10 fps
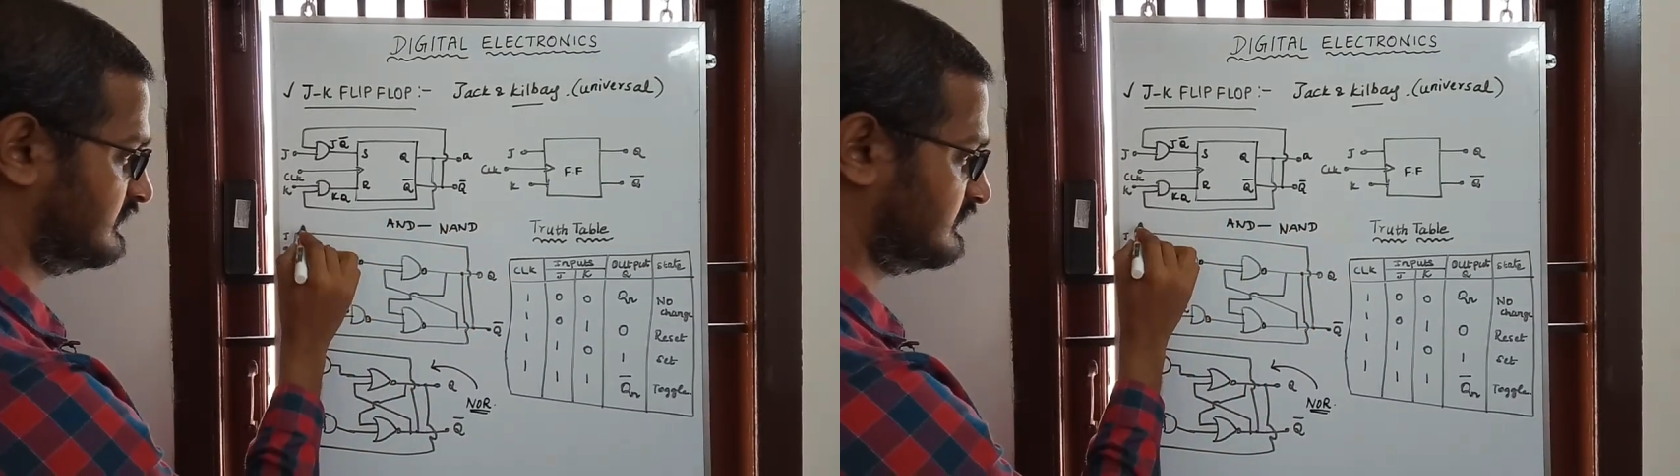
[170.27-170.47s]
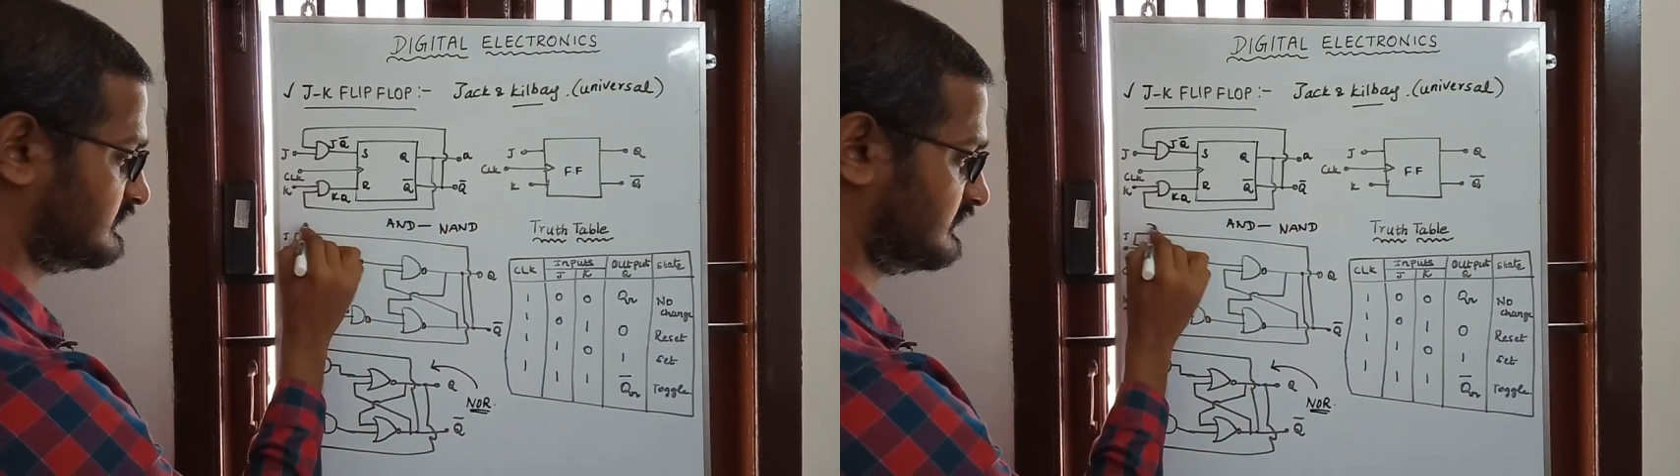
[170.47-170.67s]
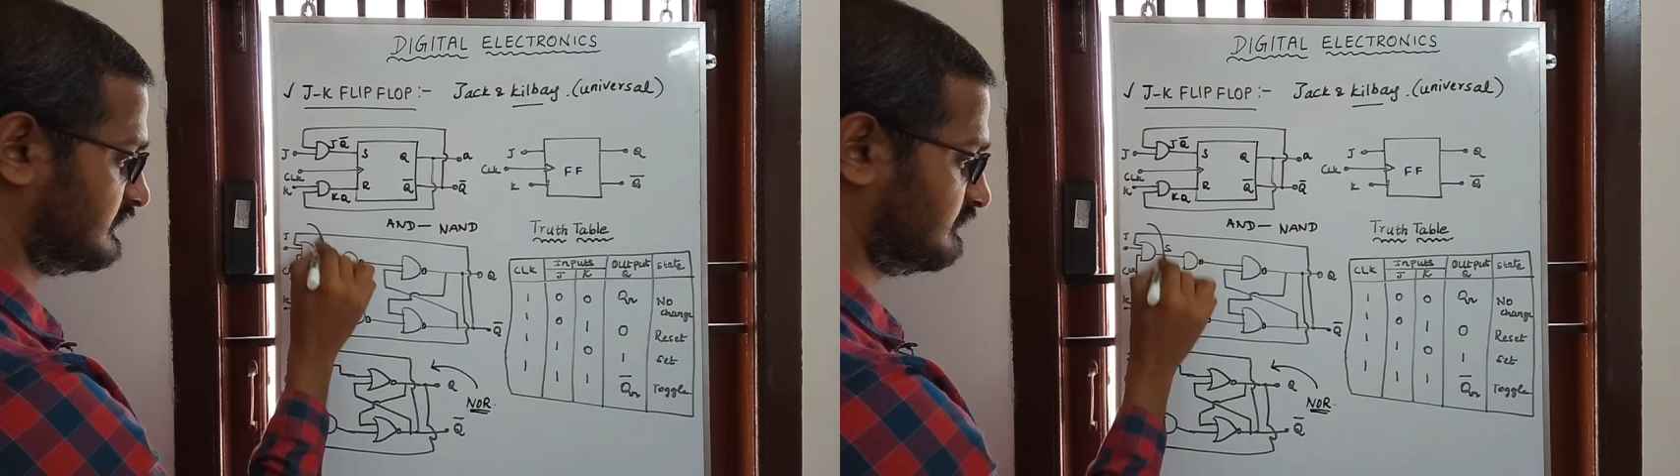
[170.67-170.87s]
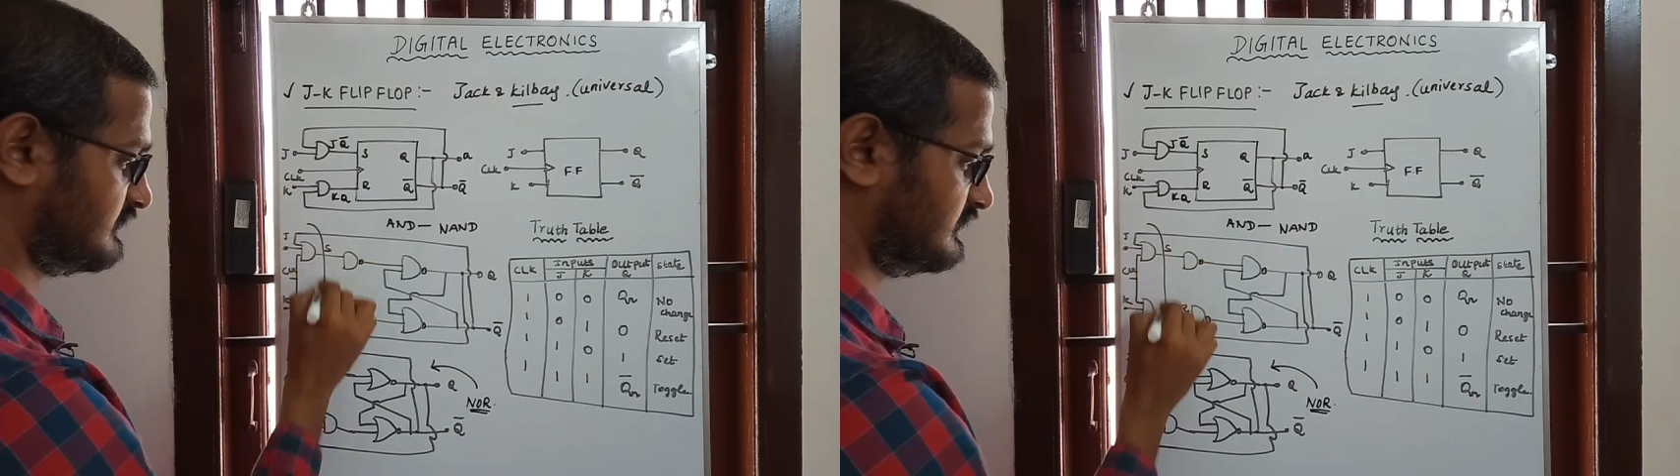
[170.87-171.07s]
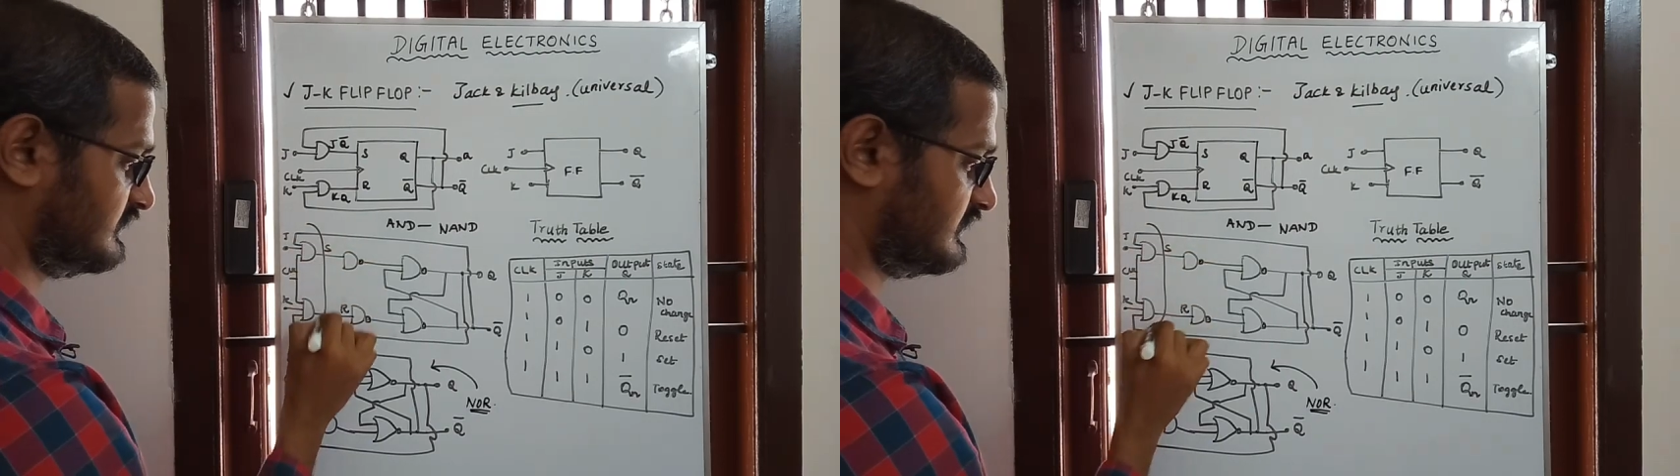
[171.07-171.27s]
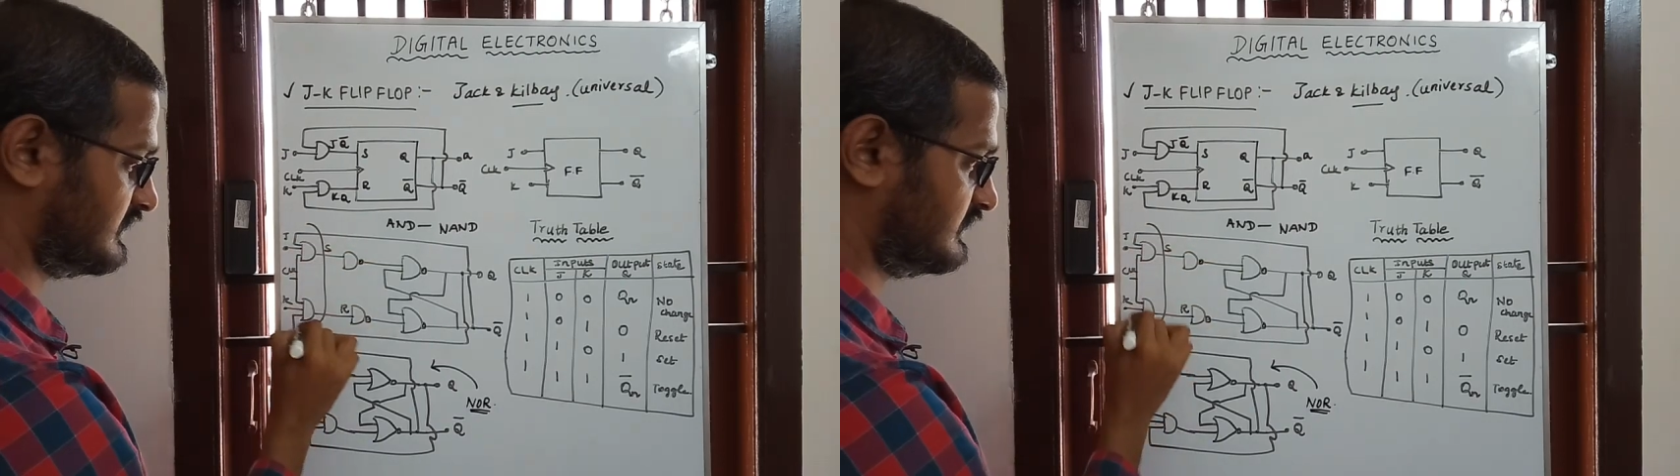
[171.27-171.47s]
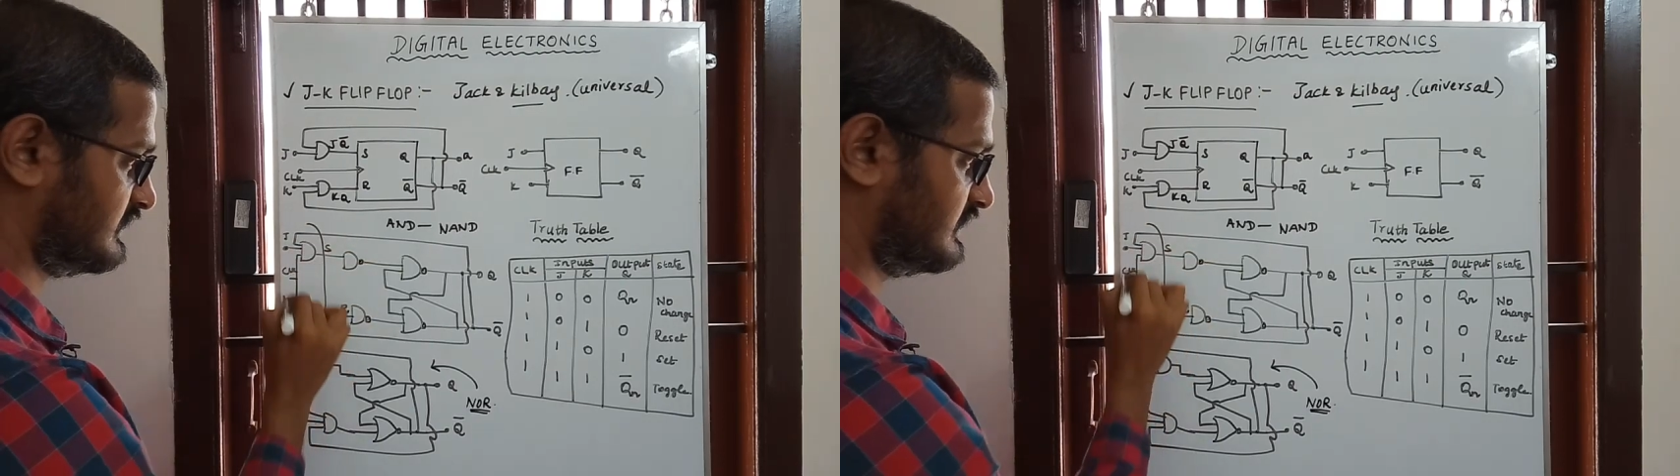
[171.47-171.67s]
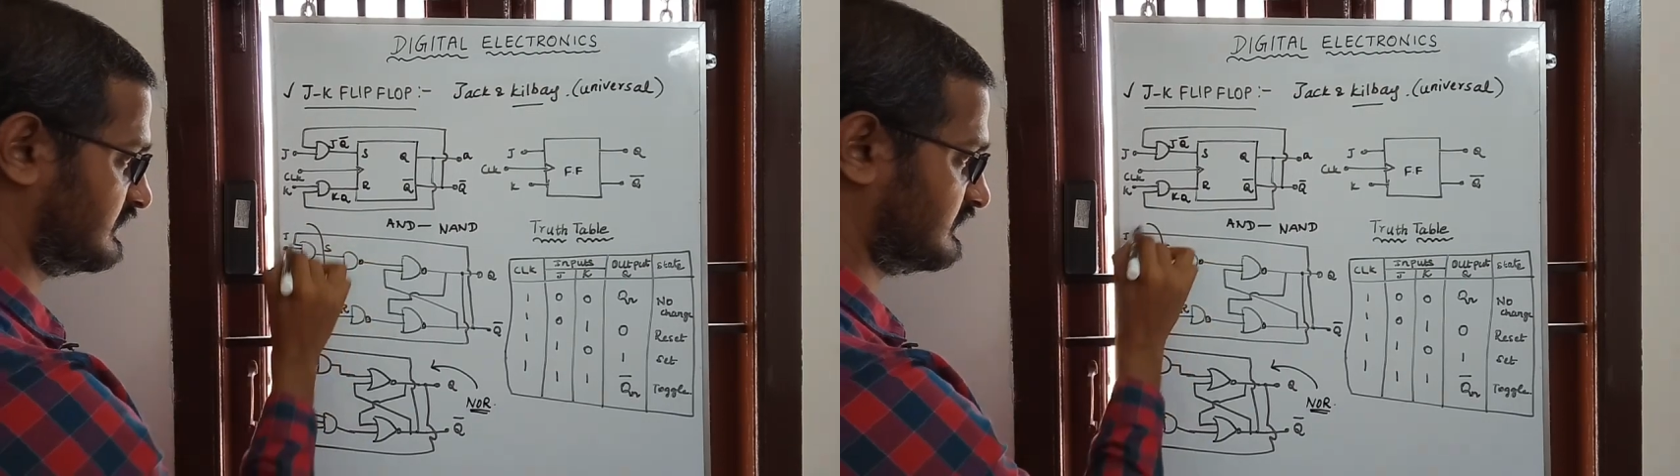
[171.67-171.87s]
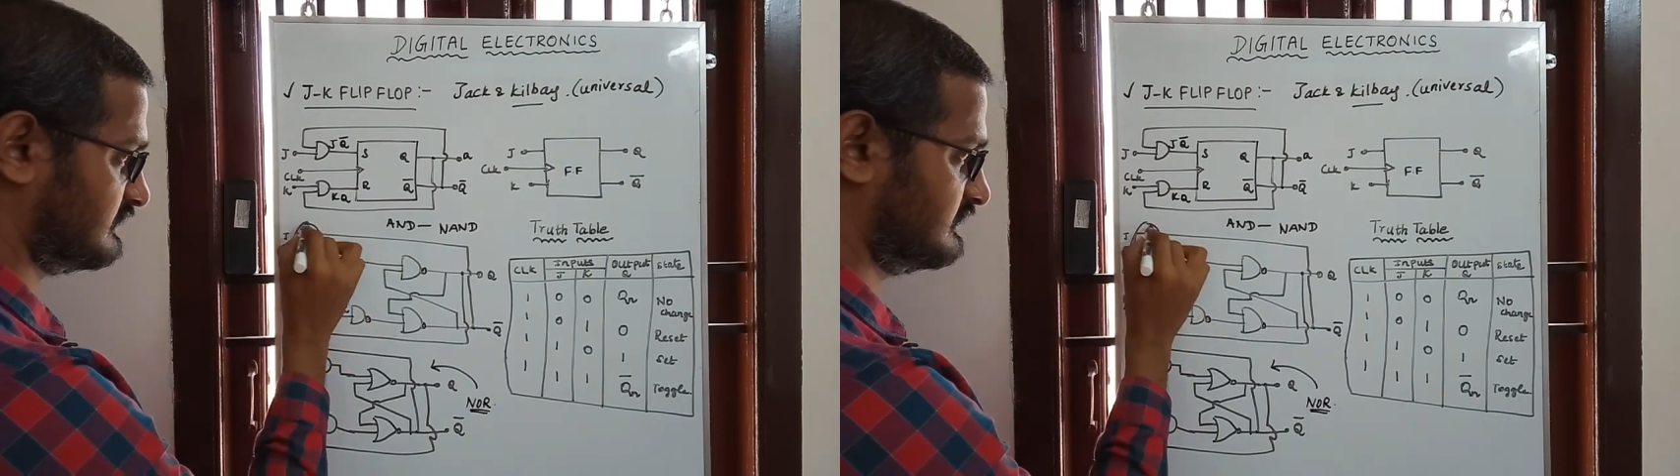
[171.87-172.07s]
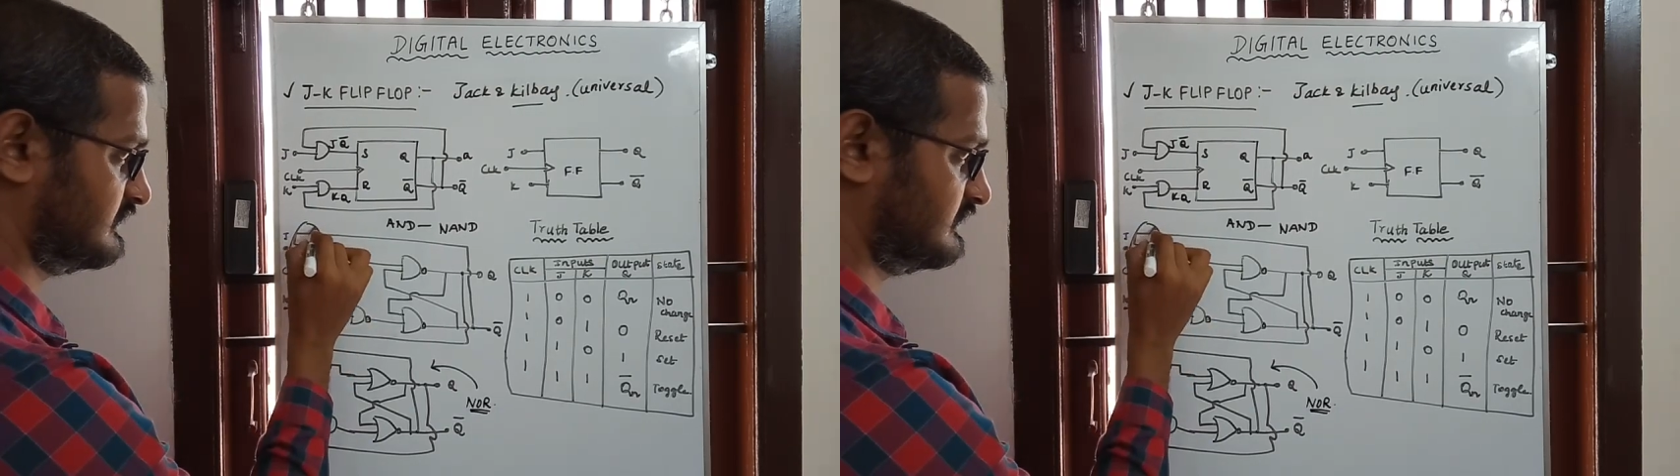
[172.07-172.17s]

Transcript: இந்த செட்டப் வந்து அண்டு கேட்